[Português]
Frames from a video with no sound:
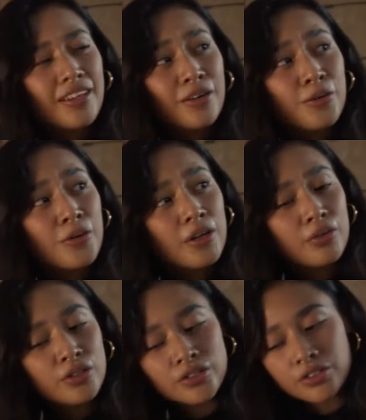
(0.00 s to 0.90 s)
Uma
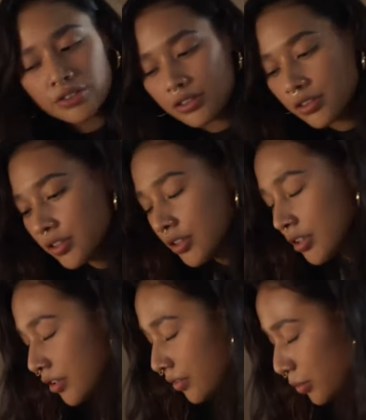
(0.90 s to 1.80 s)
beleza.
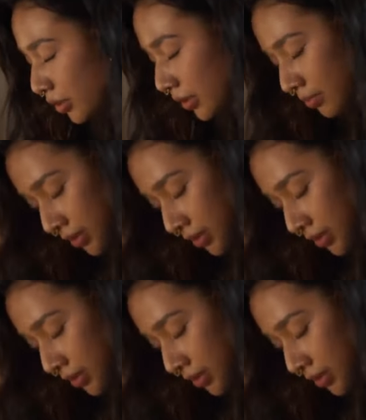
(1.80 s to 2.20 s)
Ai, minha